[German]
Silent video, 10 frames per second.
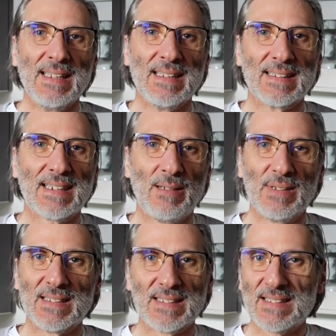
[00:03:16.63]
äh, kann
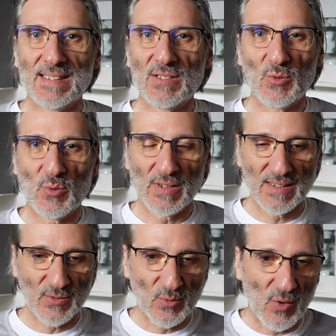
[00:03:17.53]
man sich das so oder
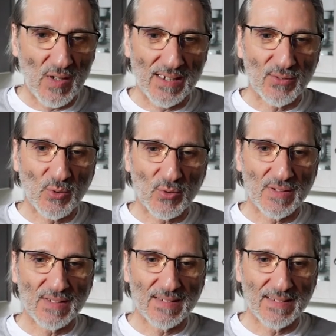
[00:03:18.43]
so auch
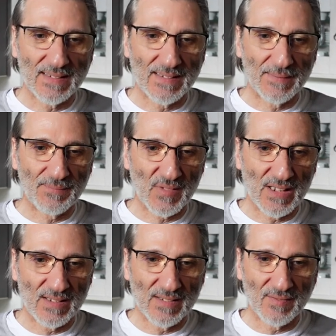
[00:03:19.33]
angucken,
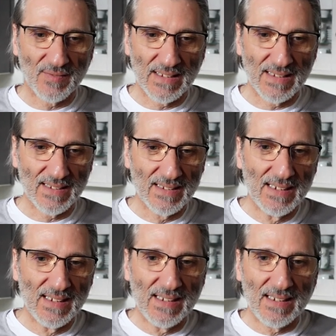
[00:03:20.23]
ähm, äh, wie
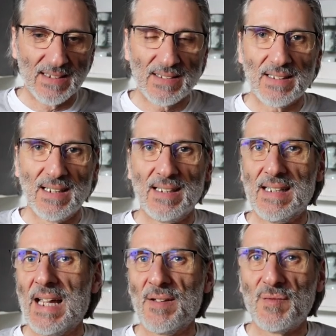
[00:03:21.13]
ich da
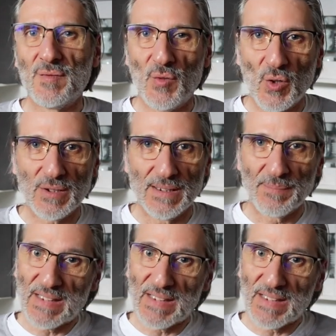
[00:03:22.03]
live wocke.